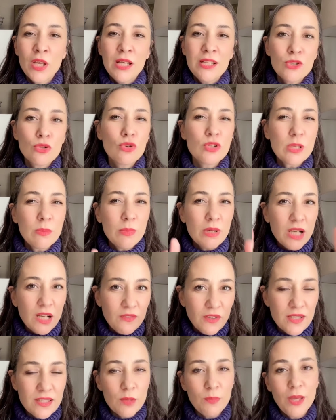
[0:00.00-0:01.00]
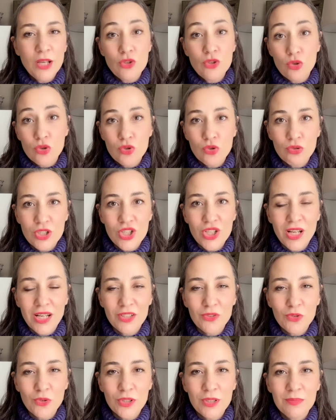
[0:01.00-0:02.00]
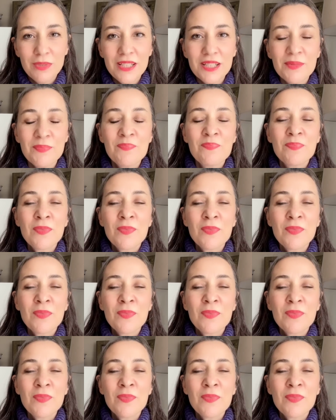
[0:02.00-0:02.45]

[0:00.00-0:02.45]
Çünkü o zaman kafanızda pek çok soru işareti olabilir.